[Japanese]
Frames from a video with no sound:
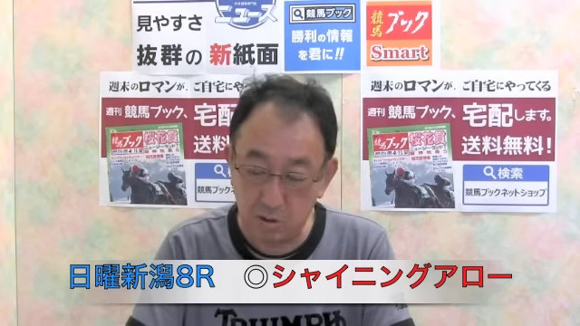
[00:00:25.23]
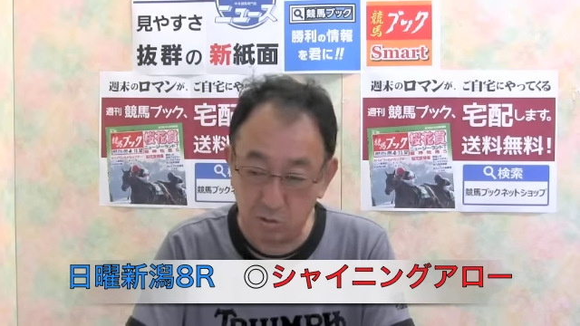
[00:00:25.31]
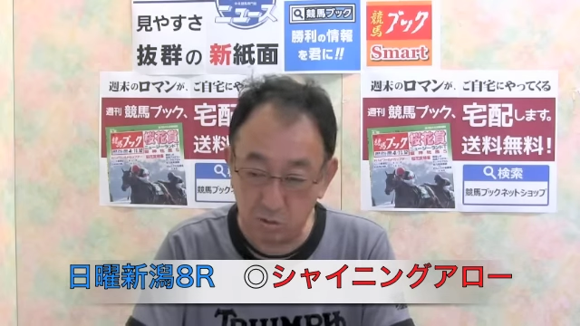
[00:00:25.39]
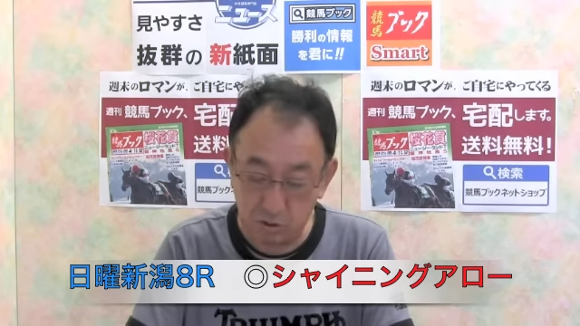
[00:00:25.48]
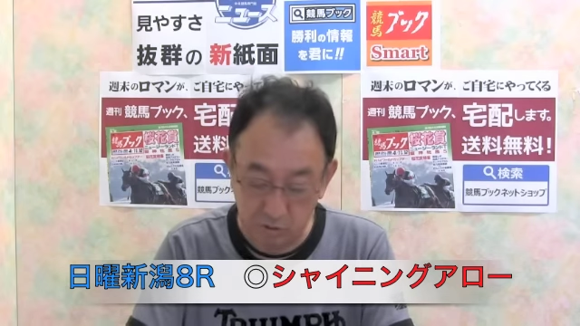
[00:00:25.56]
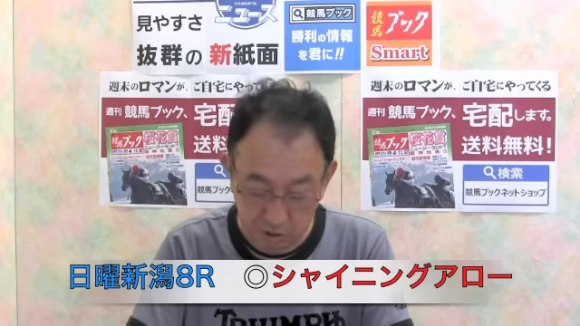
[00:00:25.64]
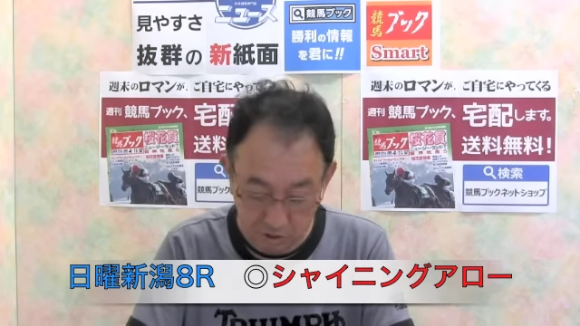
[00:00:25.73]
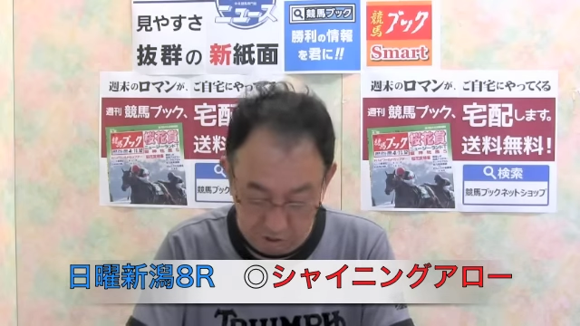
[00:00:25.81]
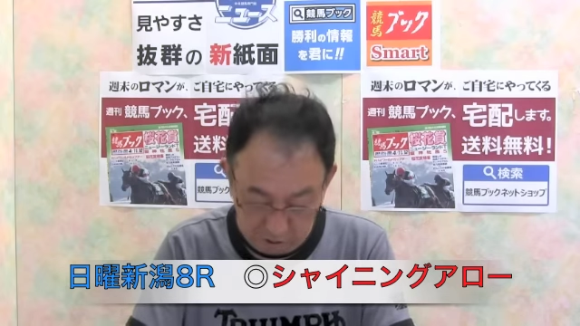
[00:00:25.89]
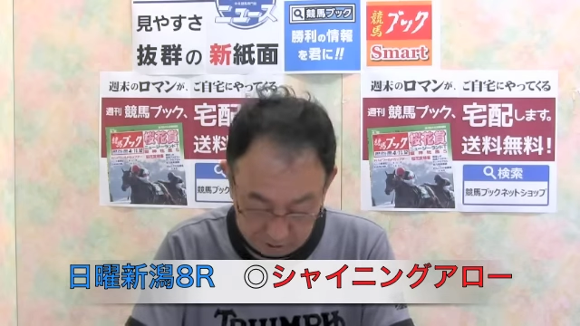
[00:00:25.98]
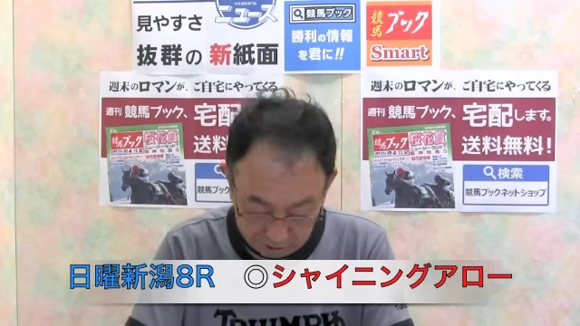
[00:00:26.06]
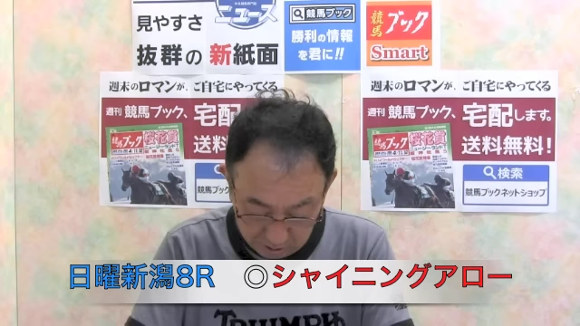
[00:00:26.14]
当時は、
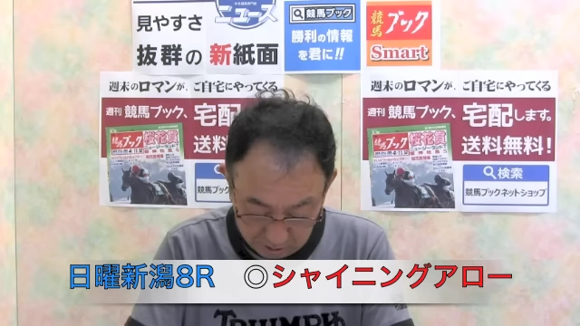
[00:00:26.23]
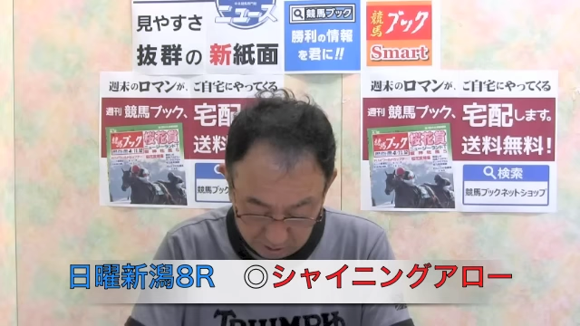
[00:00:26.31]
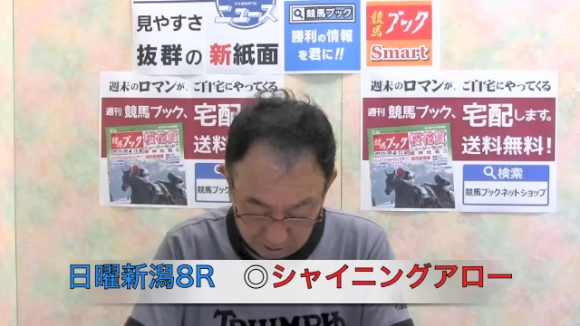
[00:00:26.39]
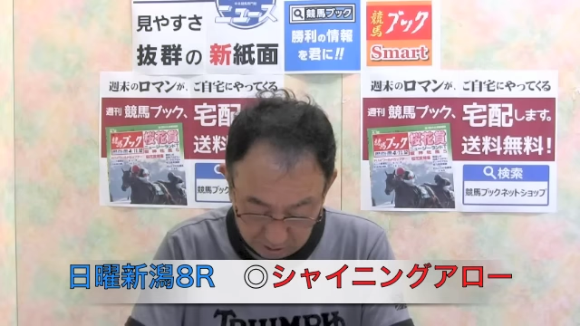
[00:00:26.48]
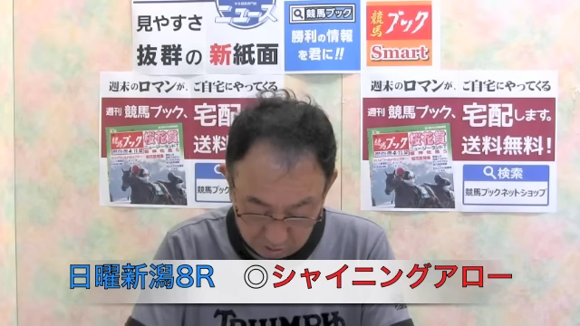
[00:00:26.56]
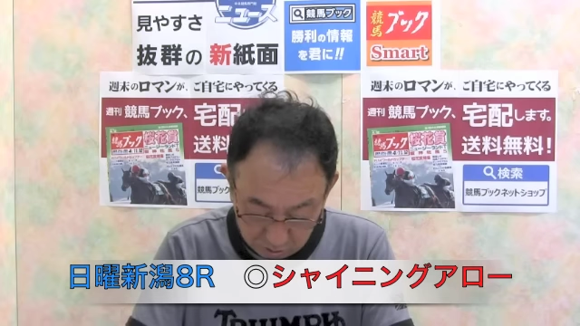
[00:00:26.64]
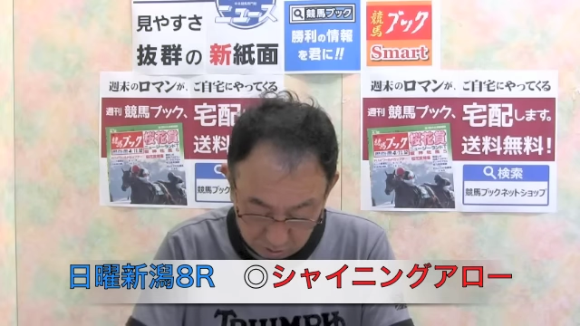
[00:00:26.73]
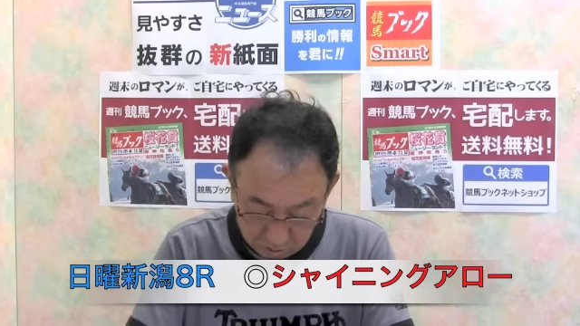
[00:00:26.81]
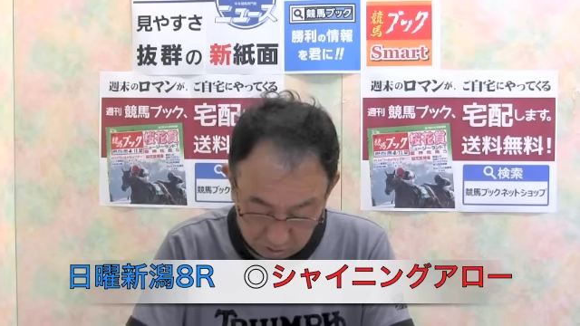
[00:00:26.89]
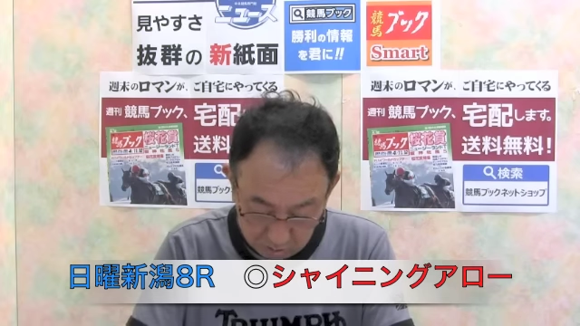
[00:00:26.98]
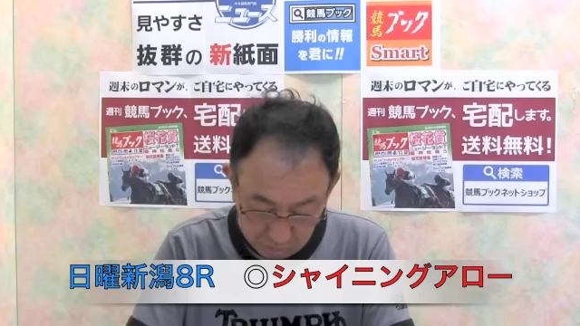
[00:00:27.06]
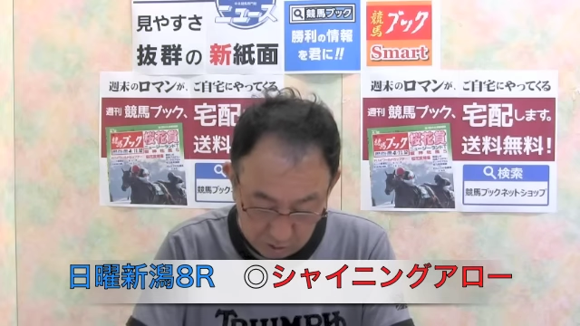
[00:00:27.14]
東
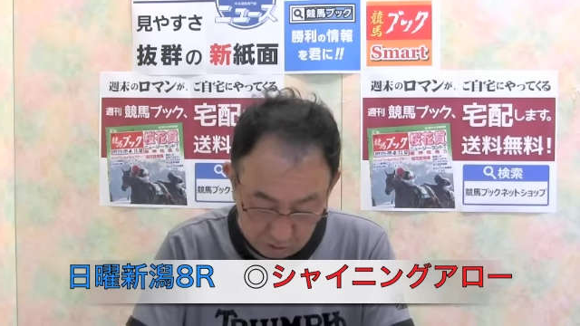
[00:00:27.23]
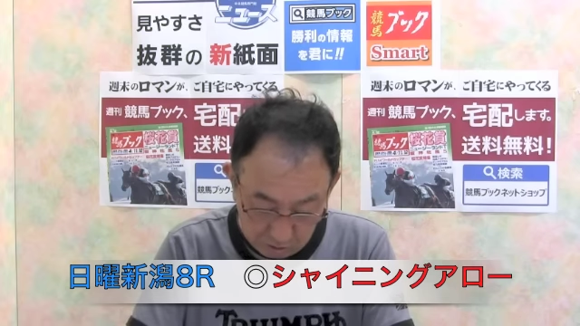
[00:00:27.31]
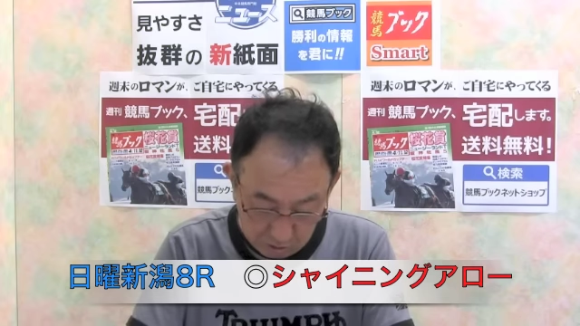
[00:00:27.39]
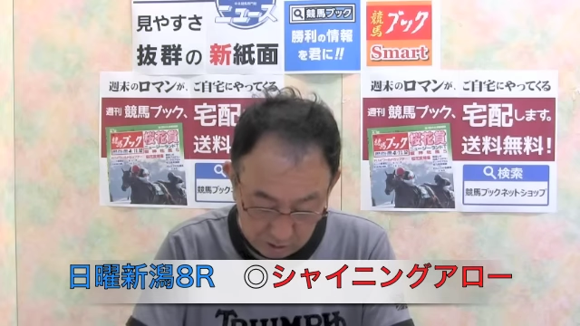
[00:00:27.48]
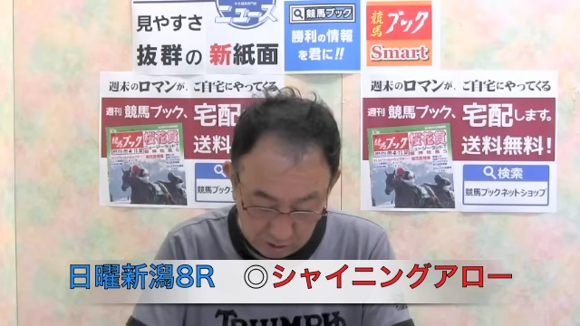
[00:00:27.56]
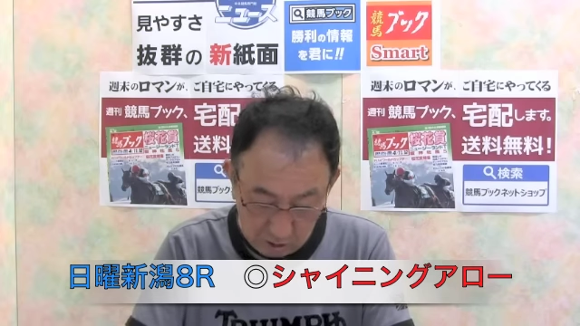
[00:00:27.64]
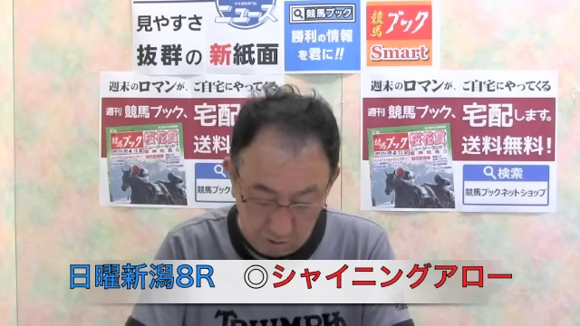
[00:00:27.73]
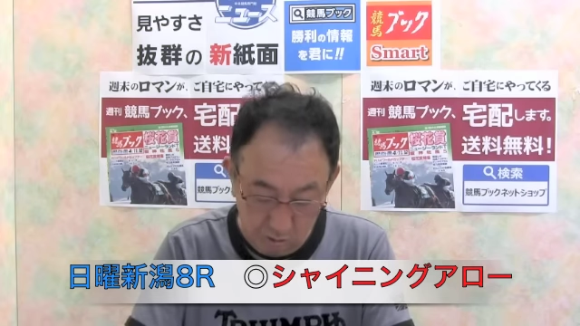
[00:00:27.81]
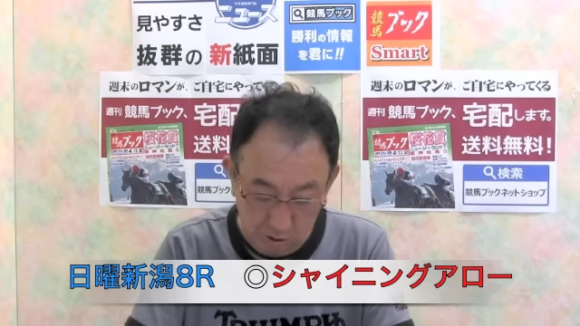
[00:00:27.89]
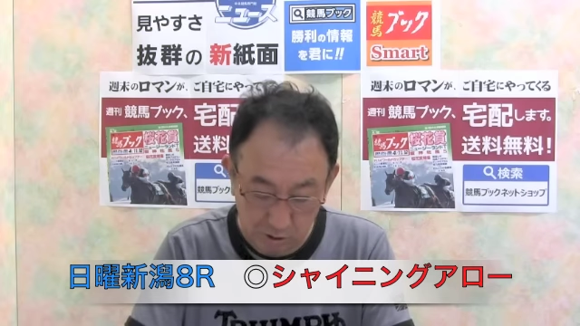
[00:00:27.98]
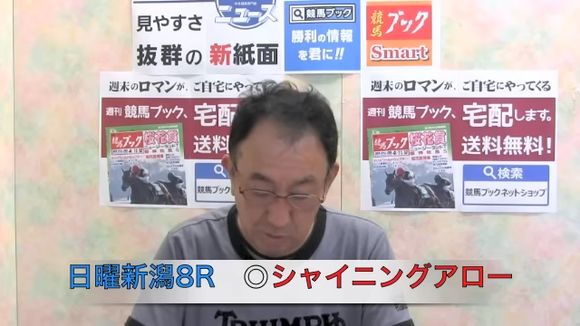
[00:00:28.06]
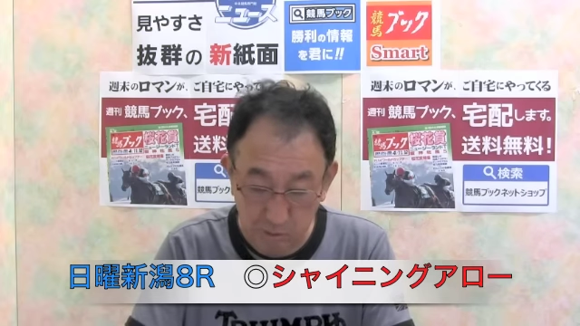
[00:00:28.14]
京で未勝利を勝った後
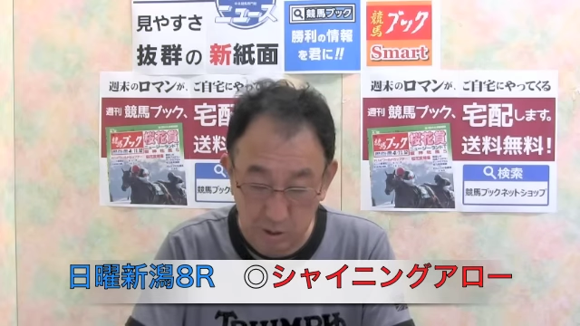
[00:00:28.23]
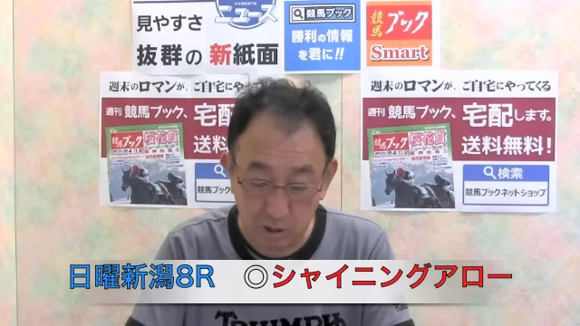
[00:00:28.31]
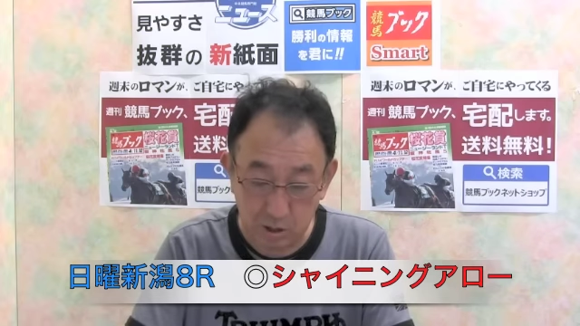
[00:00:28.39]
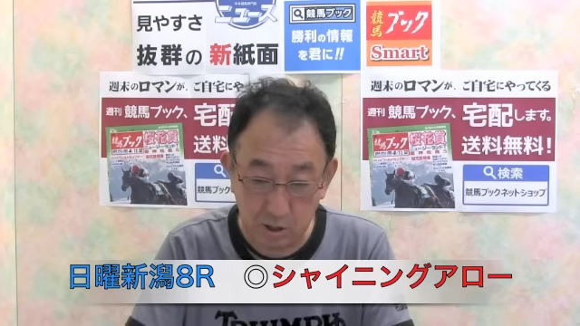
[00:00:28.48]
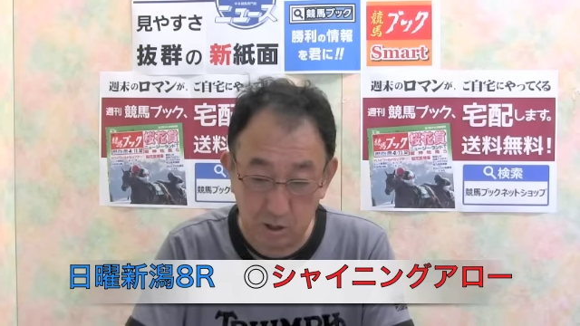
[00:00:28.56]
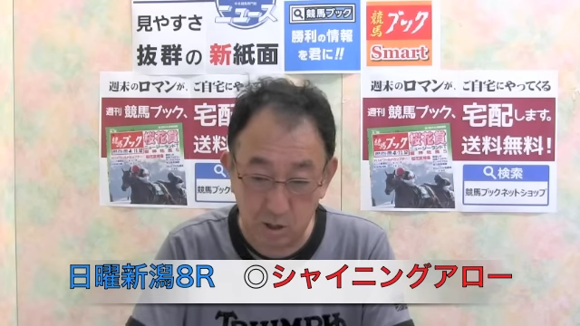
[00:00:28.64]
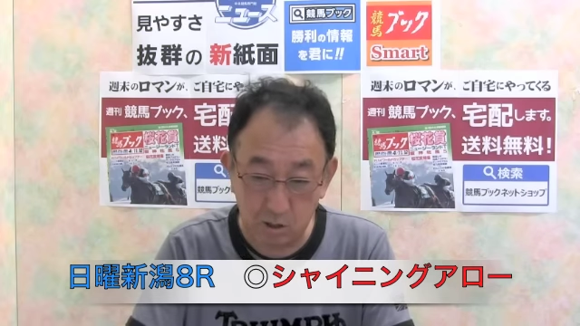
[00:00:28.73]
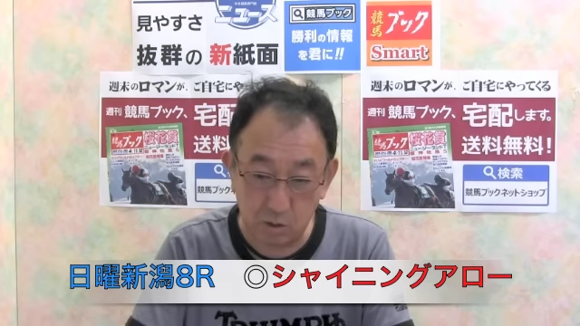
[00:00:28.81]
の休み明けで、